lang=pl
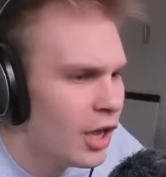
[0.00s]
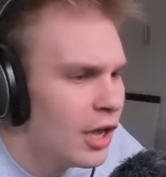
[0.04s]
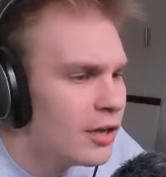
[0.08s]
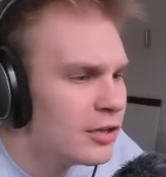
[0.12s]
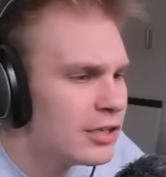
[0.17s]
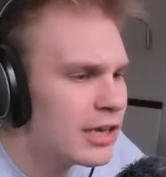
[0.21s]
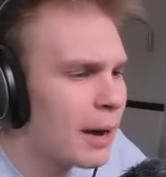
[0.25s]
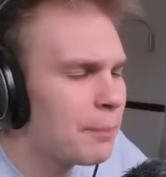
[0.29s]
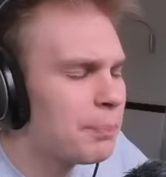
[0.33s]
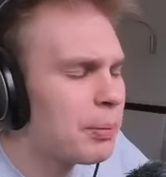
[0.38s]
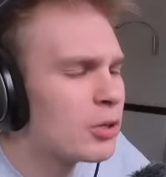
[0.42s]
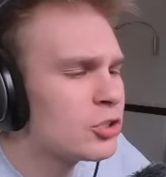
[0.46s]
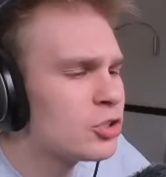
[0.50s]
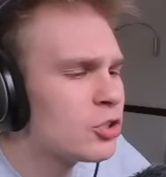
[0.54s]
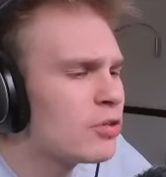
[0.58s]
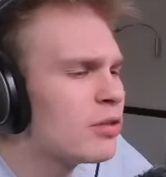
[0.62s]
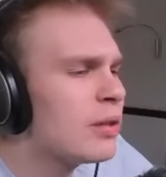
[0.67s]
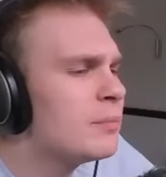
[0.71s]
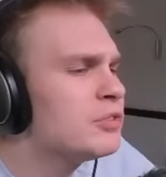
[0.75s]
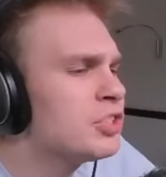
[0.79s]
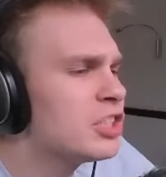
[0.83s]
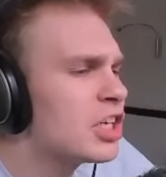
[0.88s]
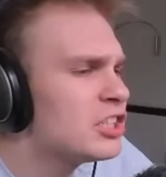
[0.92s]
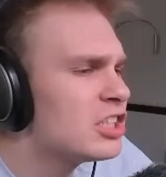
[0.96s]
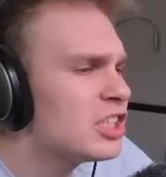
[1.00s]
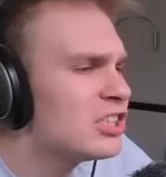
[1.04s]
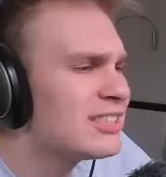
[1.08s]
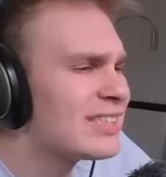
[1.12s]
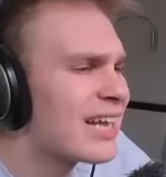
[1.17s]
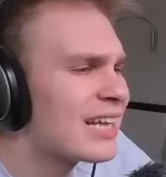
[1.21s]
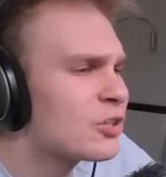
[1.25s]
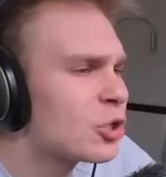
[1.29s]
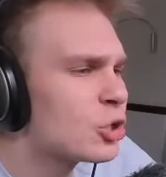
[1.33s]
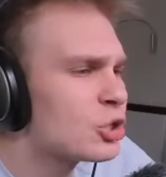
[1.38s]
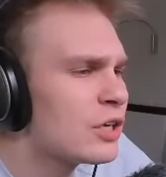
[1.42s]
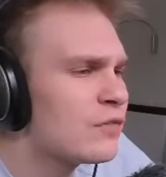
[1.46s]
ja poszedłem siedzieć
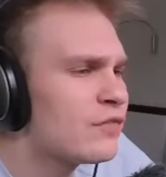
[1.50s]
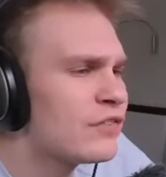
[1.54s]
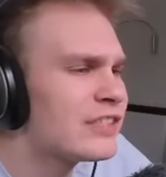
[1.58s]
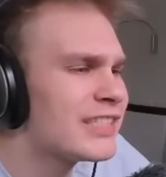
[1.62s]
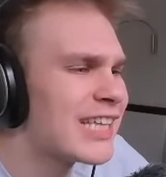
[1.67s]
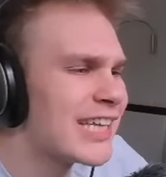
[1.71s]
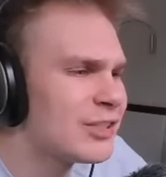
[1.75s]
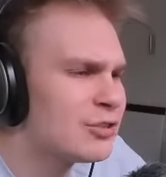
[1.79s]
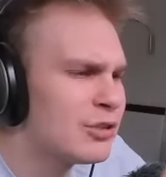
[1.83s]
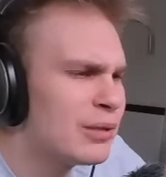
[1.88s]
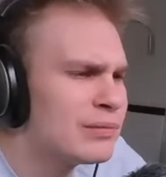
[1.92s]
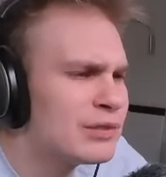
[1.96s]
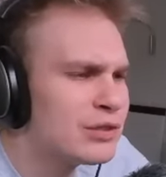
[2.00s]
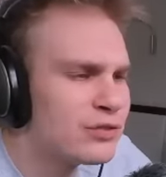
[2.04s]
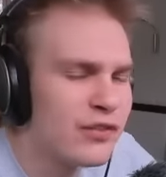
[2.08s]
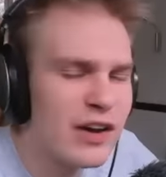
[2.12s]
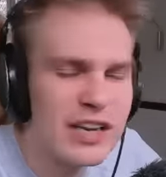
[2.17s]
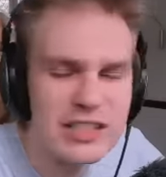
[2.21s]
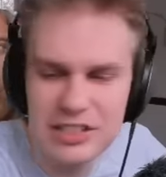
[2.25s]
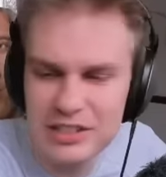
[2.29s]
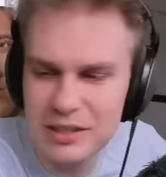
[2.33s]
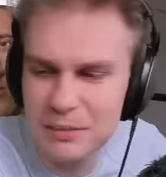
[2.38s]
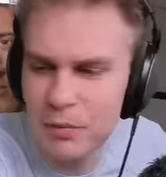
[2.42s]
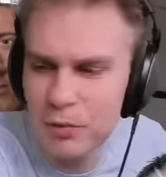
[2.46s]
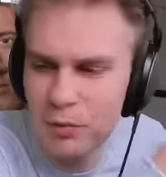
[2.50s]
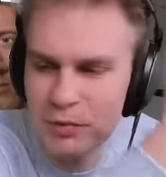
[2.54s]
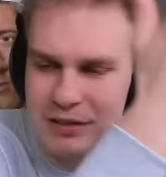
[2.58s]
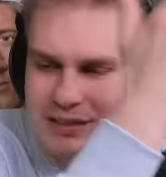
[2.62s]
za to, że wysadziłem twarz temu